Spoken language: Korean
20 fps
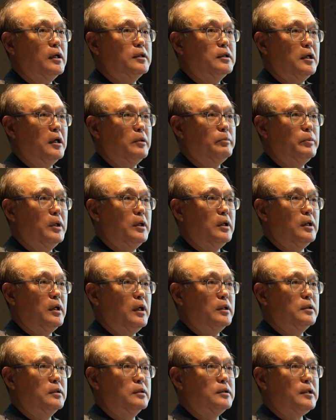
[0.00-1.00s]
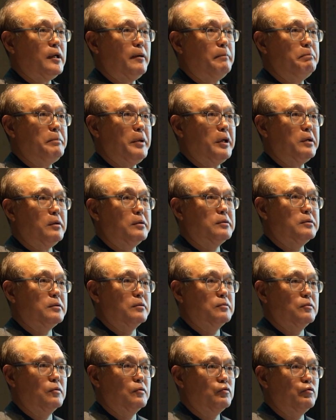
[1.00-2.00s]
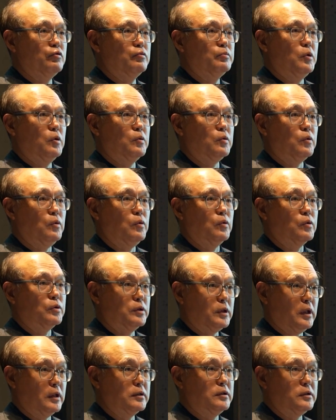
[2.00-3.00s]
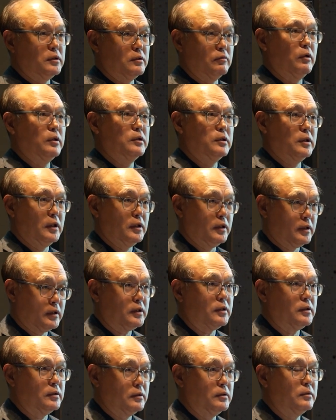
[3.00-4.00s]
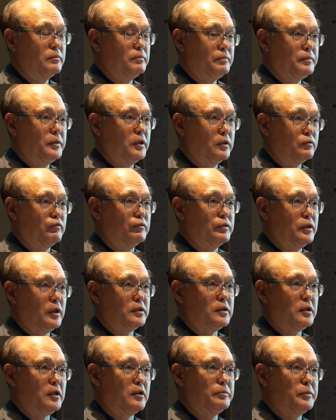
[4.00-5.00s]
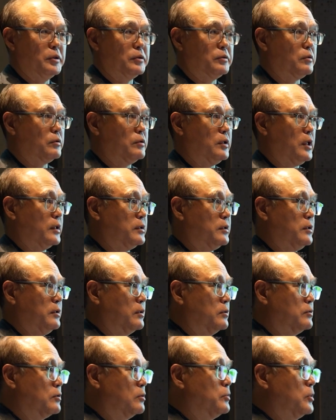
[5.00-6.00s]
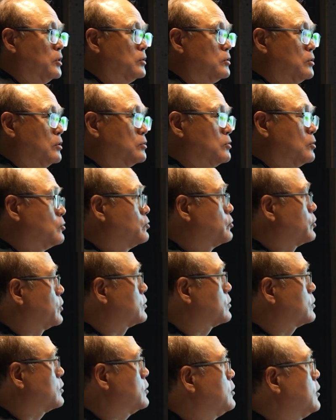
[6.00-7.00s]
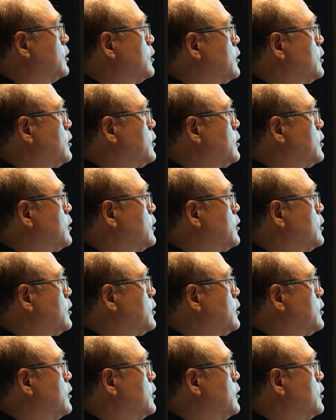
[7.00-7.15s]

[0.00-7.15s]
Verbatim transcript: 알기에 아마 한 300억 정도 규모로 그 당시에는 굉장히 큰 어, 국책 사업이었던 것 같아요. 정보 정통부에서